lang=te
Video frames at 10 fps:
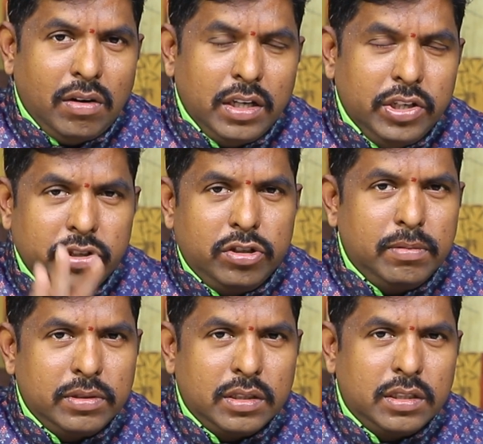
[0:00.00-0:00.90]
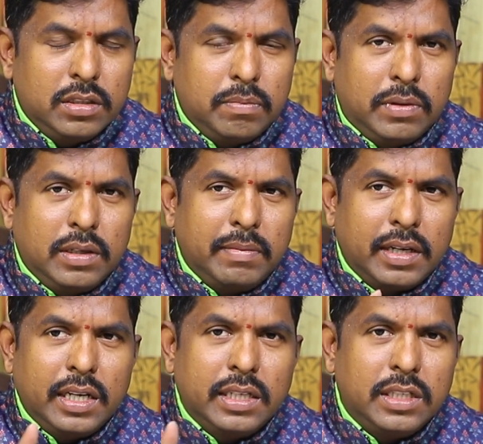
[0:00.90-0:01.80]
కాకుండా యూట్యూబ్ వచ్చేసింది ఇప్పుడు
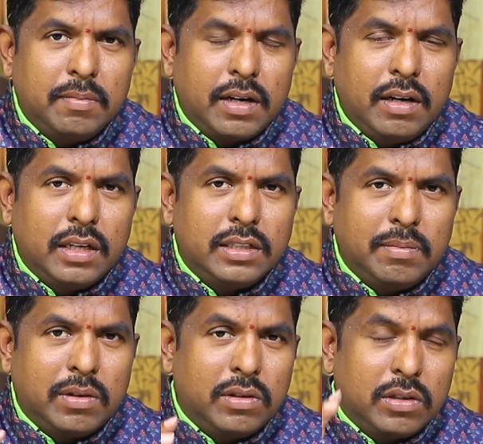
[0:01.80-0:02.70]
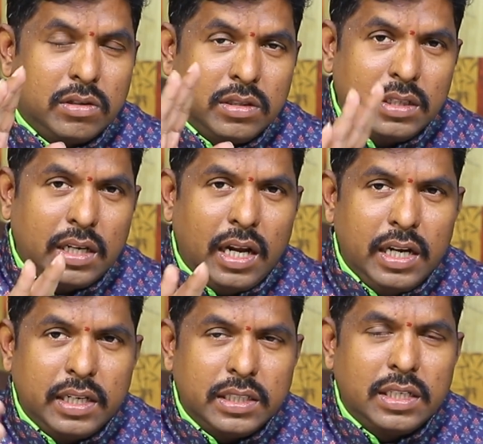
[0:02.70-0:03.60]
మనకే సినిమా కావాలంటే ఆ సినిమా కొట్టుకోవచ్చు ఇంకా
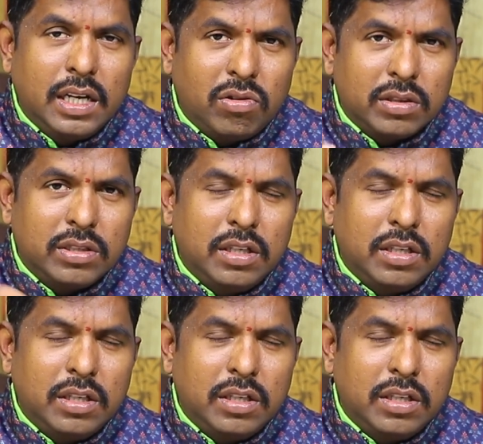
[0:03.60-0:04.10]
లేటెస్ట్గా కొత్త